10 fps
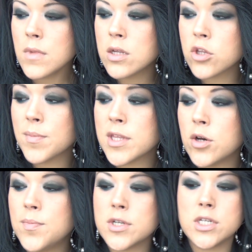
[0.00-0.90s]
dans mes
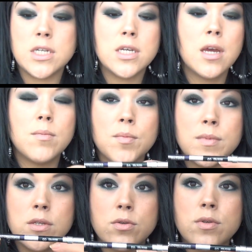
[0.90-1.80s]
tops, j'ai également
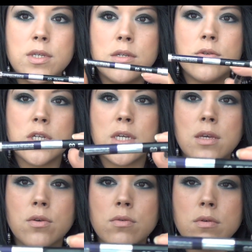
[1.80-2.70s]
mis celui-ci de chez
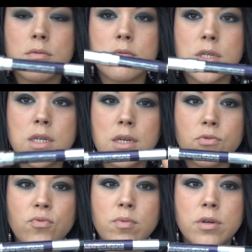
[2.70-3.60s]
Kiko. Donc qui est un
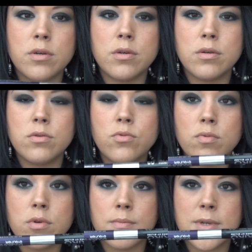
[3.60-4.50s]
double,
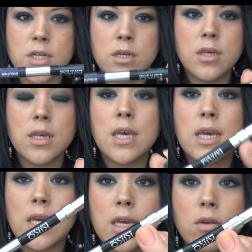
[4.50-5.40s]
double machin.
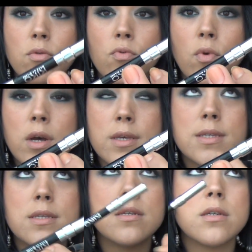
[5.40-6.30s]
Et le noir
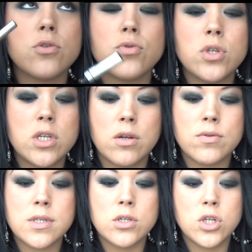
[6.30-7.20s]
ici est juste génial
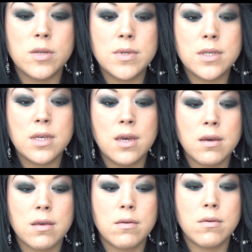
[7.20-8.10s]
aussi. Je l'ai mis hier
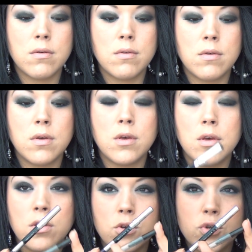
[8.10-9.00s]
et
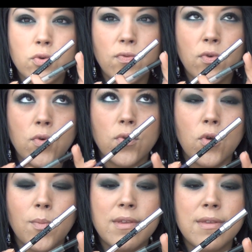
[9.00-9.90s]
je trouve que
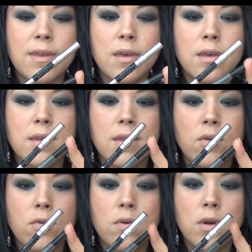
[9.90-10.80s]
Urban Decay
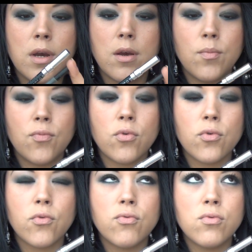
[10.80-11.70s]
Kiko, là, pour
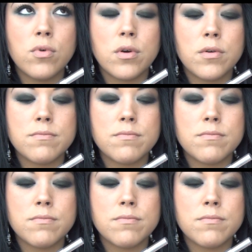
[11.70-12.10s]
le coup